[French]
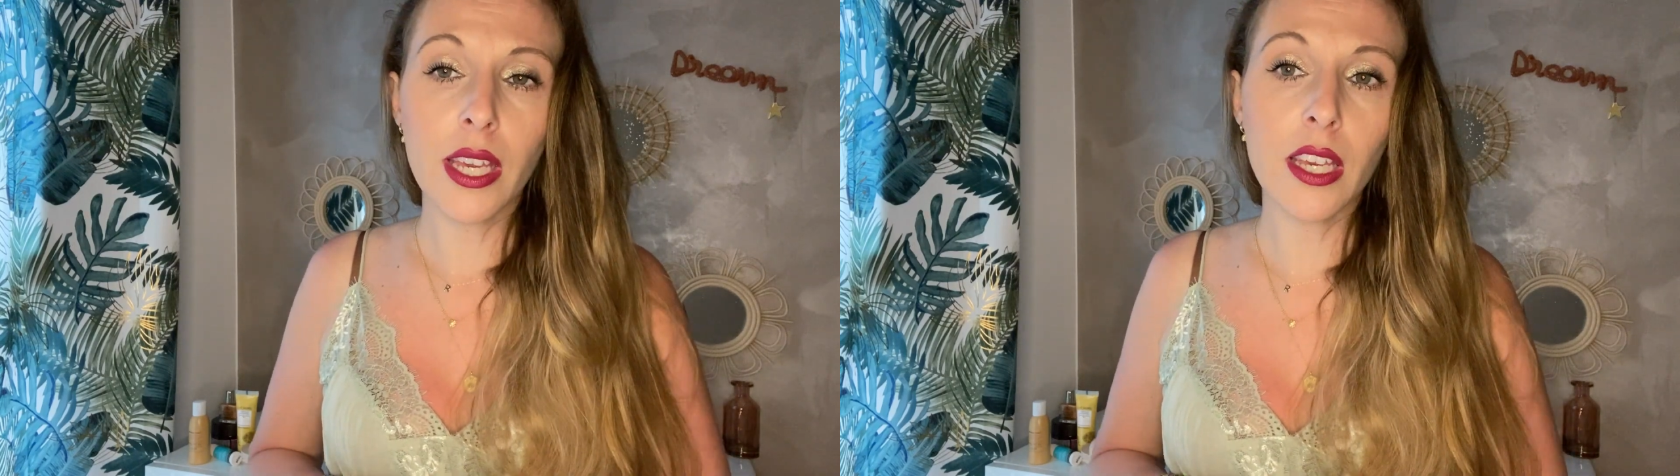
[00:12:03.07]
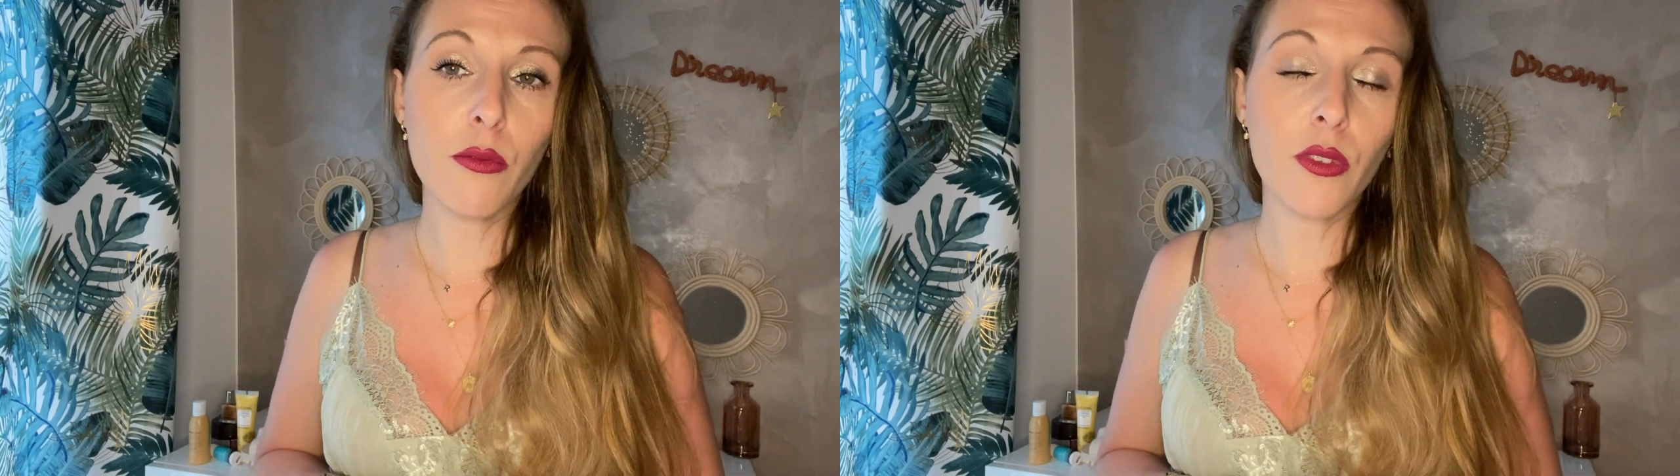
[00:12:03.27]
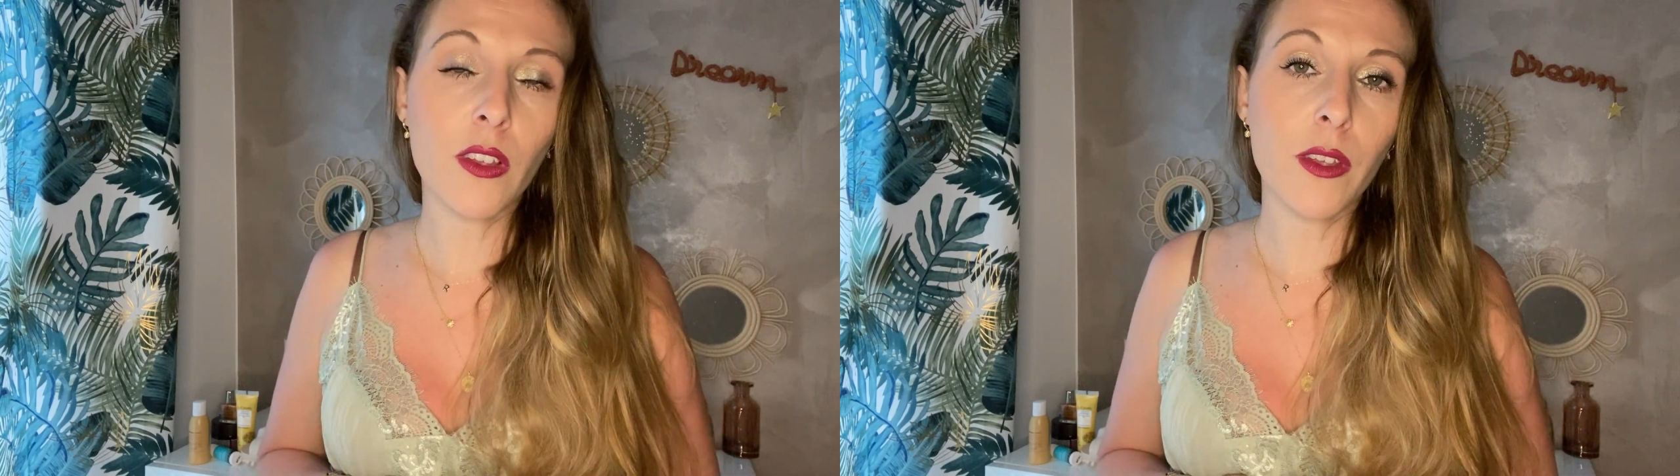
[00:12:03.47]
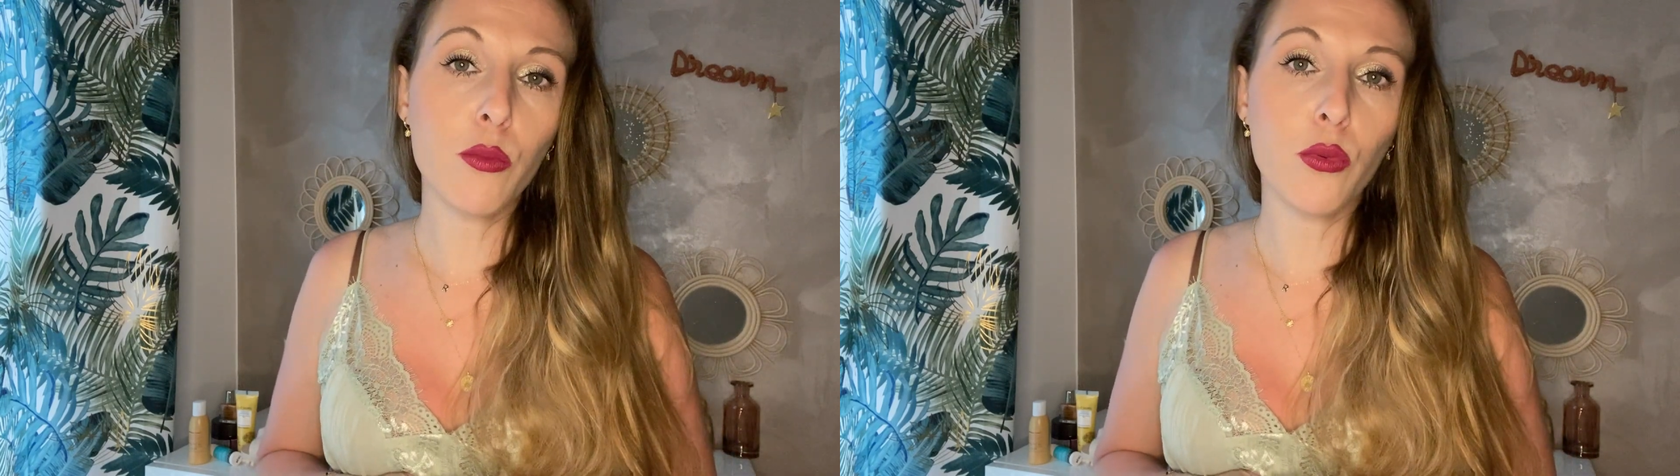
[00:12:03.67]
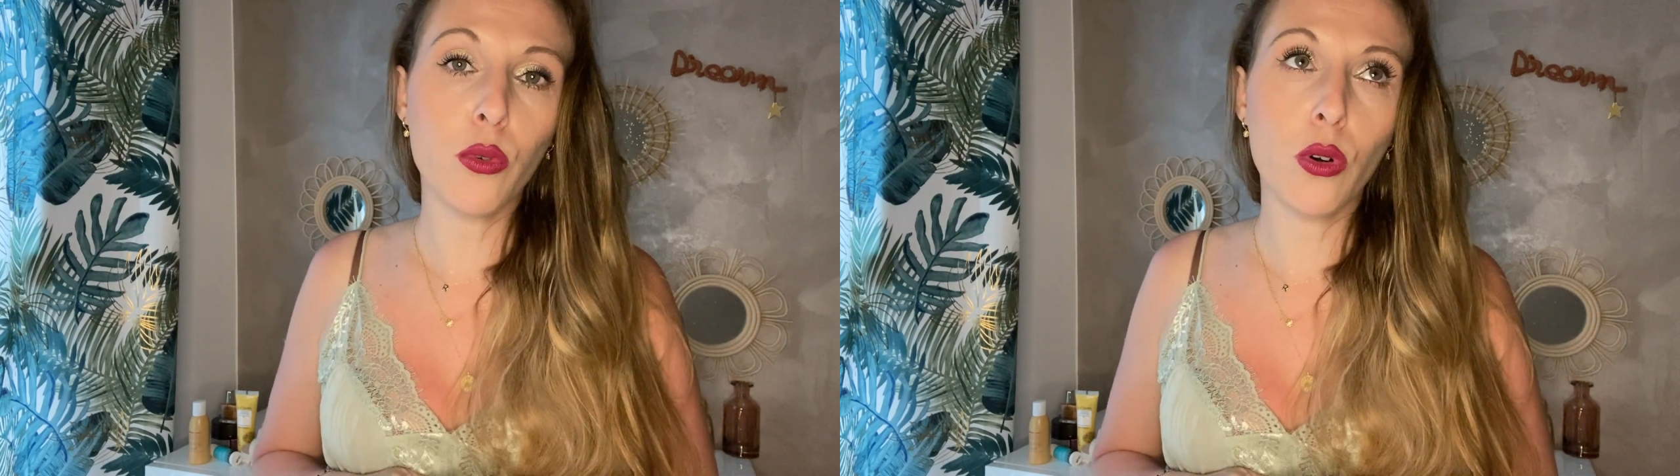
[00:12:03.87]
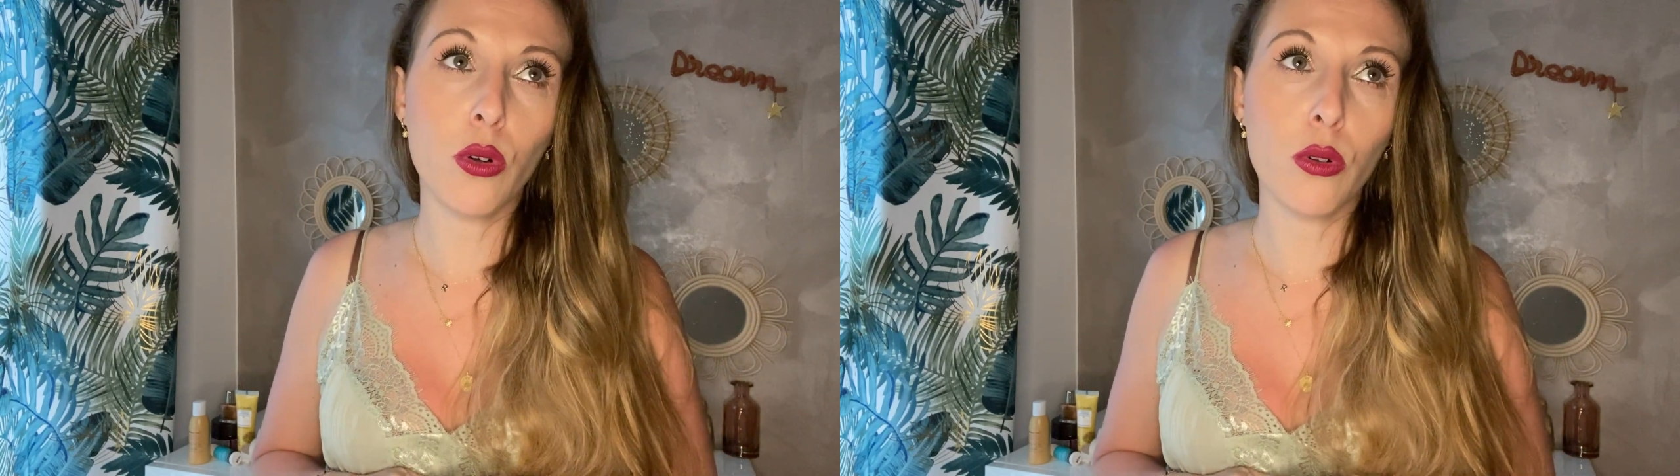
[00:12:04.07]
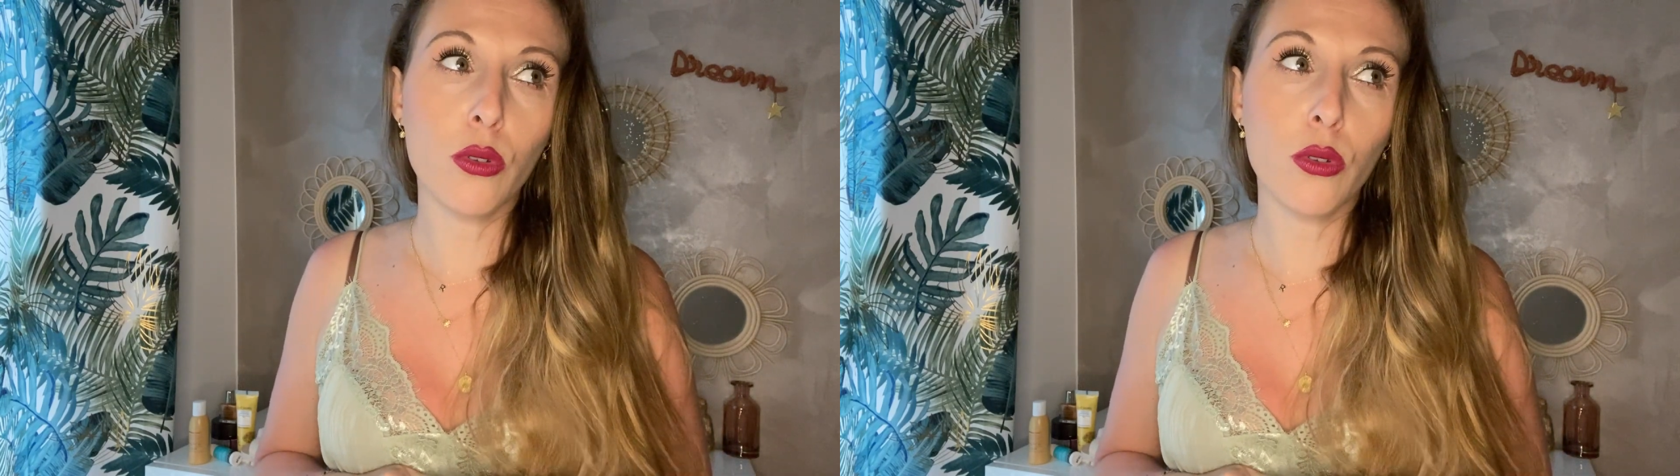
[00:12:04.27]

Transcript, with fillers: et vous avez pour